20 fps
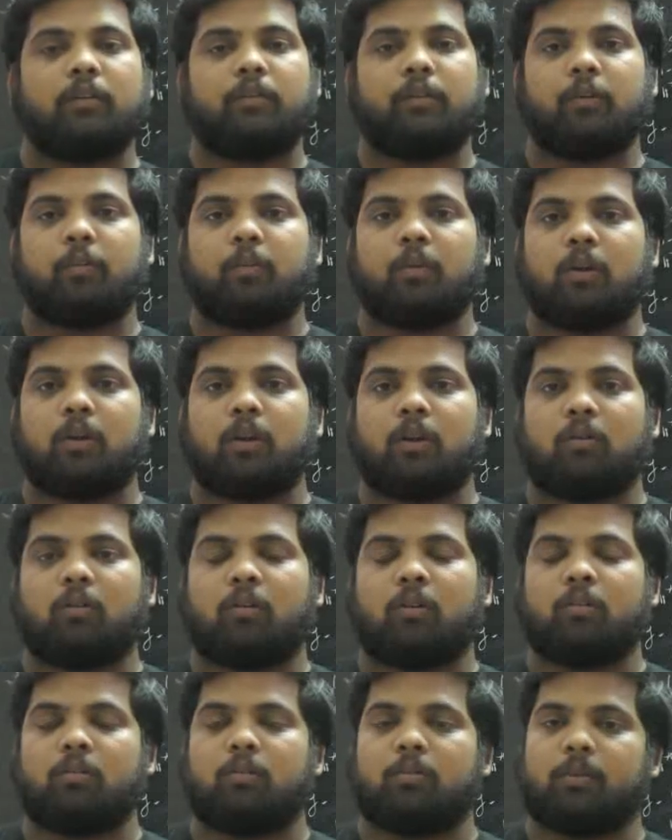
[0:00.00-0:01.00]
விருப்பம்
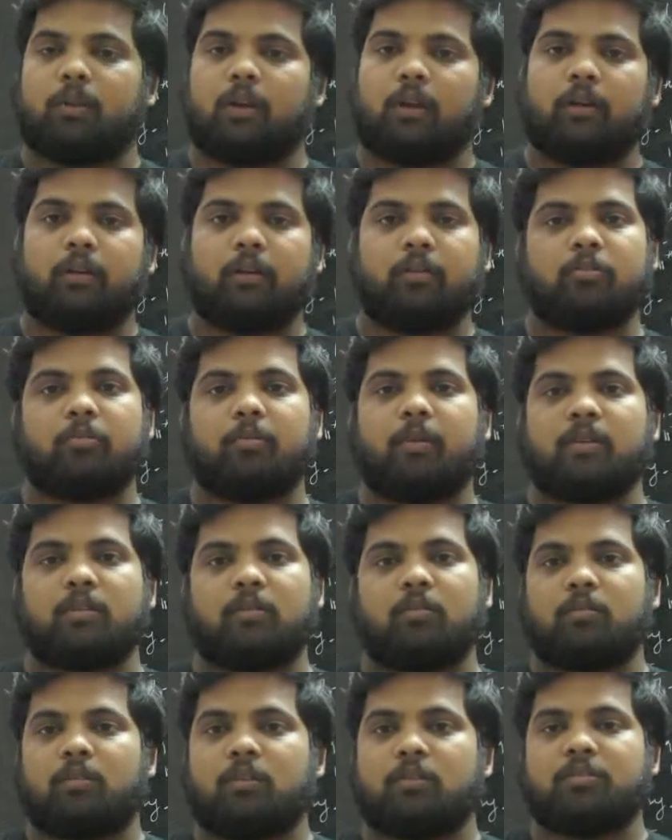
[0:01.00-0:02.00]
இருக்கிறவங்க வந்து பார்த்திங்கன்னா டெஸ்ட்
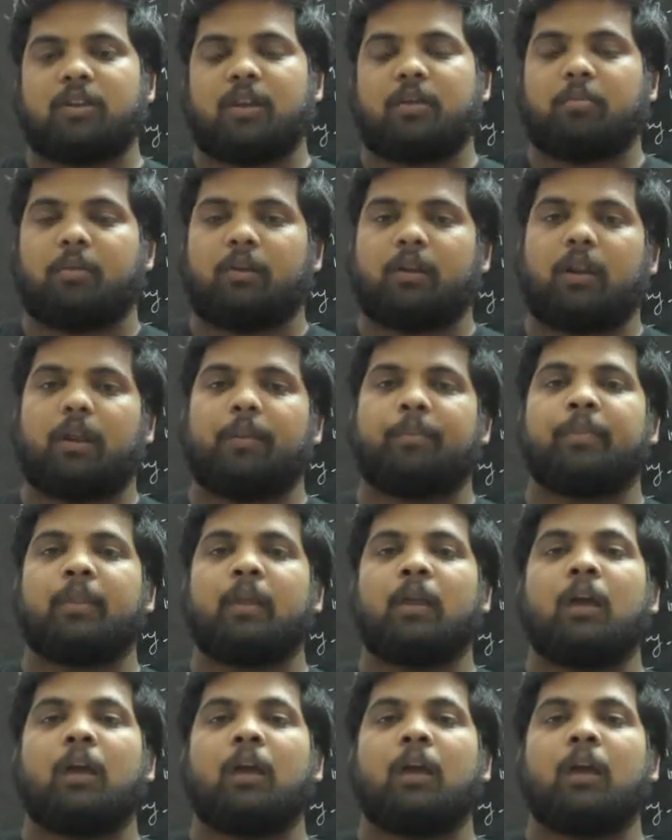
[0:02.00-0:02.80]
பேட்சில் வந்து ஜாயின் பண்ணிக்கலாம்